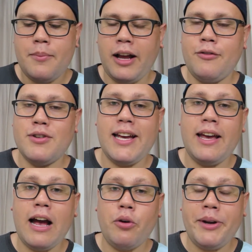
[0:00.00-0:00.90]
para que você
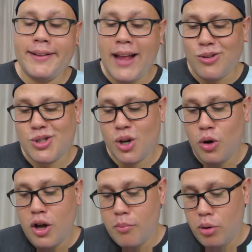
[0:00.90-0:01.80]
que quer conectar o
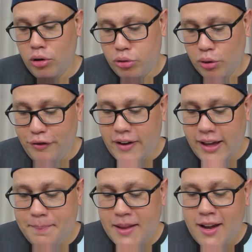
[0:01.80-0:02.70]
seu Bluetooth aí.